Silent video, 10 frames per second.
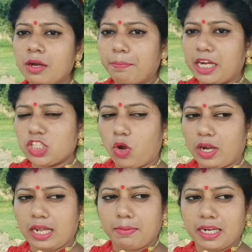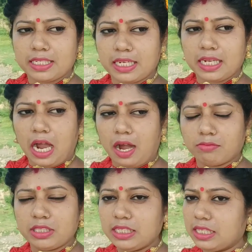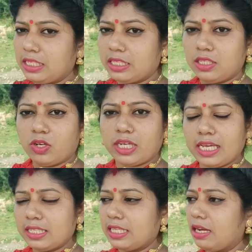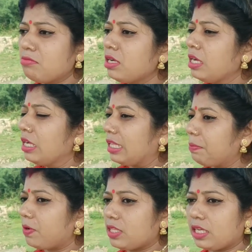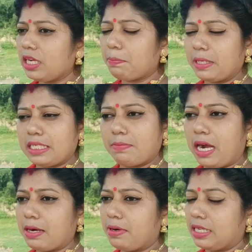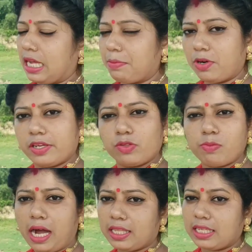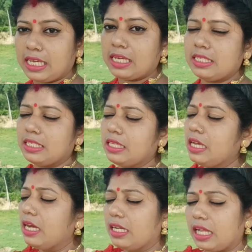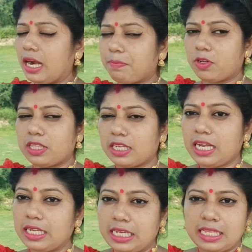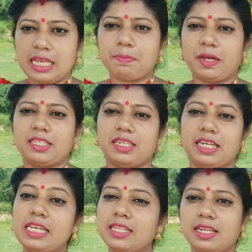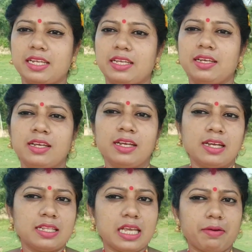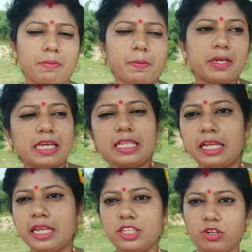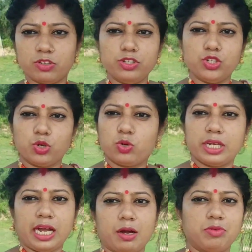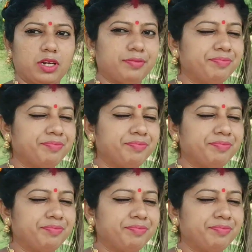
মা সকালবেলায় সেই আম চিড়ে দিয়েছিল খেয়েছিলাম তারপর থেকে না পেটটা ভার ভার তারপরে কিন্তু ভাত খেয়েছি তারপর থেকে আর খিদেই পাচ্ছে না খিদে নেই দিয়ে ভাবলাম খিদে নেই যখন জোর করে খাবো না